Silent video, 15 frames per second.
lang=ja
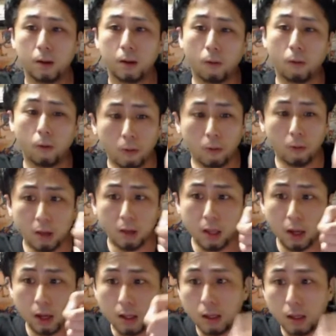心
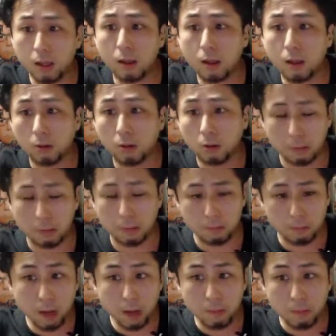開いて聞いてんのって。
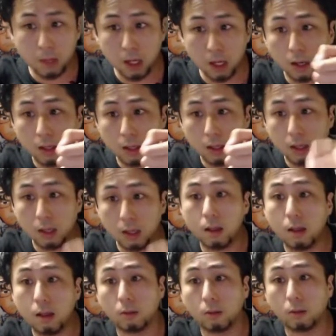目見開いて聞い
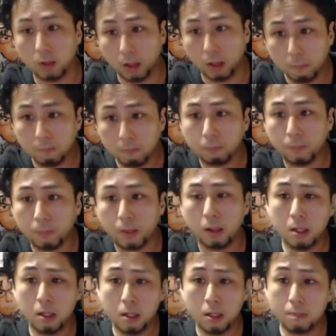てんのって。
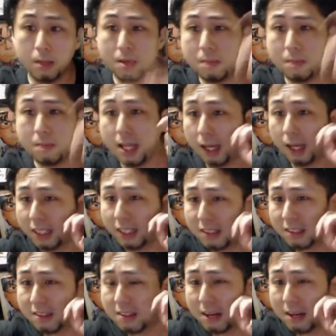耳だけじゃ
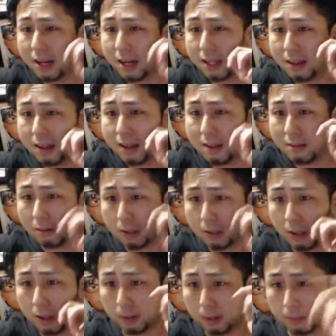伝わんねえ
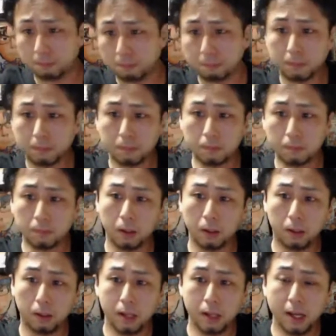ぞって。
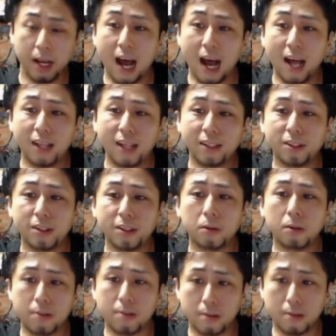感じ
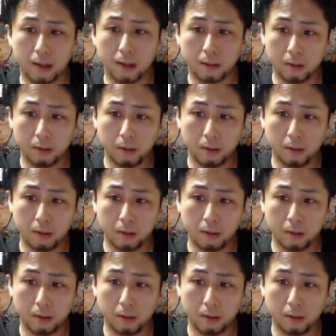ろっつってんの。